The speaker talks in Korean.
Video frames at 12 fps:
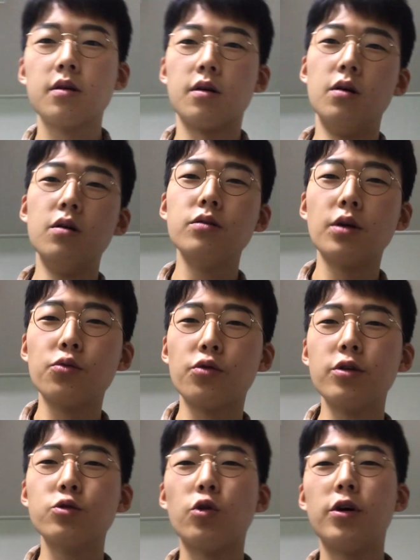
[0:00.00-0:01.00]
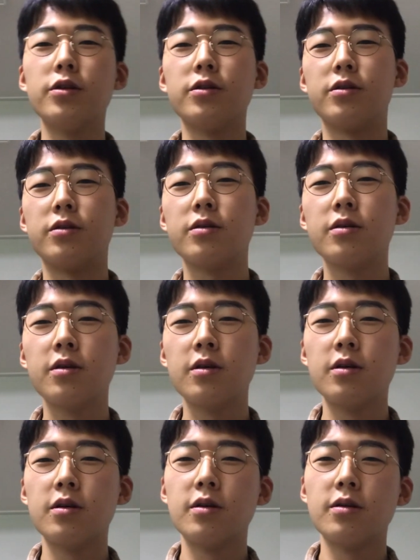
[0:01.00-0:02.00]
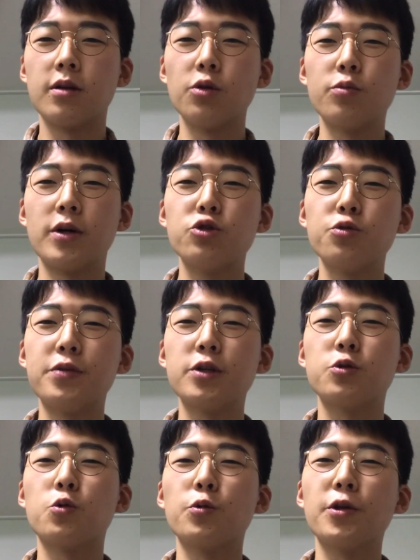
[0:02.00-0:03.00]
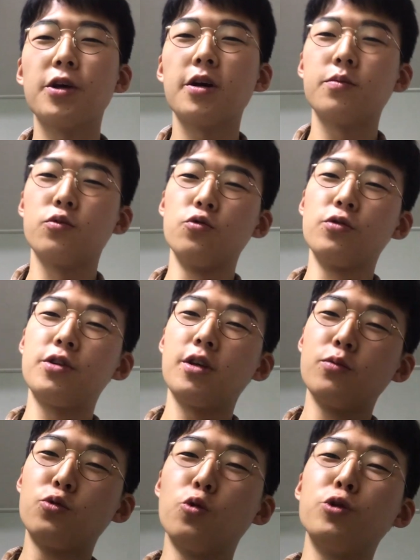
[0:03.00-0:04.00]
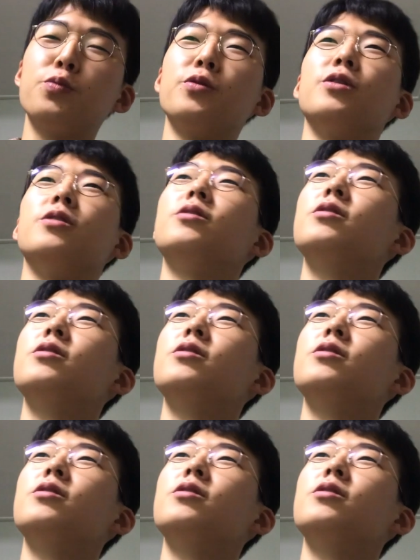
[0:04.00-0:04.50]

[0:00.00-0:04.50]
어우 나도 여행 좋아하는데 나도 마추픽추 꼭대기 한번 눈길 한번 두고 싶은데